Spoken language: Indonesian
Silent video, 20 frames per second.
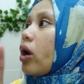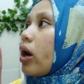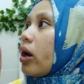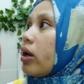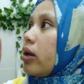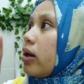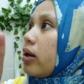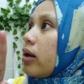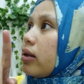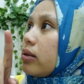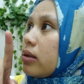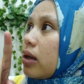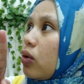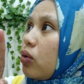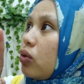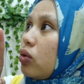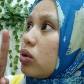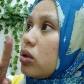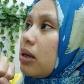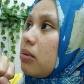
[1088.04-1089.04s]
Orang yang nggak
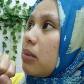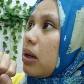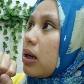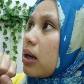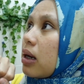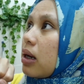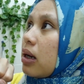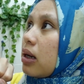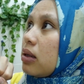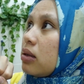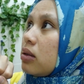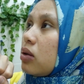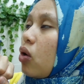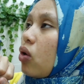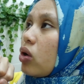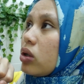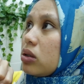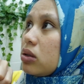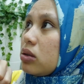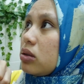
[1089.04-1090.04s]
tahu dan makan
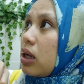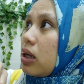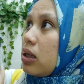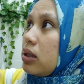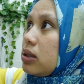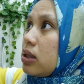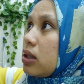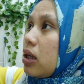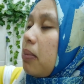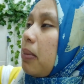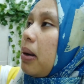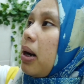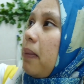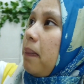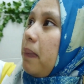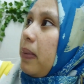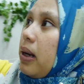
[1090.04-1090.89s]
oat dari jenama